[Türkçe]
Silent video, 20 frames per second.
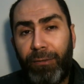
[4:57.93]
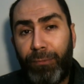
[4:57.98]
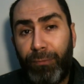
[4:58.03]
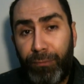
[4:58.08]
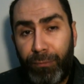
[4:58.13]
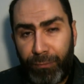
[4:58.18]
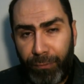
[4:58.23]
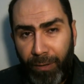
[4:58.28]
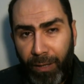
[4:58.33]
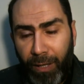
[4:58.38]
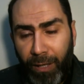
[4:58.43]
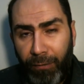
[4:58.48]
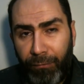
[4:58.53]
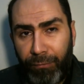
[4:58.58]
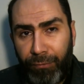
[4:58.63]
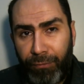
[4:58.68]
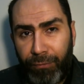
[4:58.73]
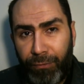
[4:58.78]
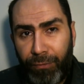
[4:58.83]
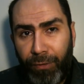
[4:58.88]
huzura
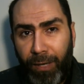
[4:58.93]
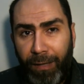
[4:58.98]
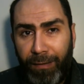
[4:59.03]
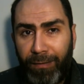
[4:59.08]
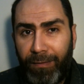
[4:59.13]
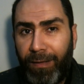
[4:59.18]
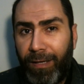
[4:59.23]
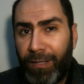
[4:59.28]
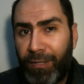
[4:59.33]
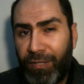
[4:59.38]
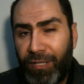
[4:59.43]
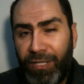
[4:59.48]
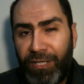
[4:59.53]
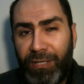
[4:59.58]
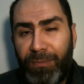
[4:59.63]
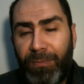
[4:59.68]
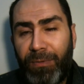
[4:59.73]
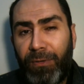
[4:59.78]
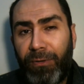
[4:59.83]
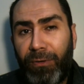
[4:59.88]
kavuşuyor. Hatta
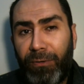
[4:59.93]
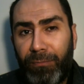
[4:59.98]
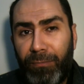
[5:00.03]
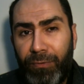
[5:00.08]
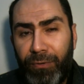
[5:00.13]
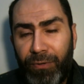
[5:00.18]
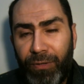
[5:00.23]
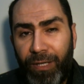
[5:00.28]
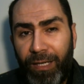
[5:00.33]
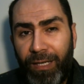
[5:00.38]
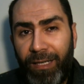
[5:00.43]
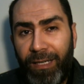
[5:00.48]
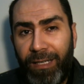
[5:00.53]
şiir bile olmuş.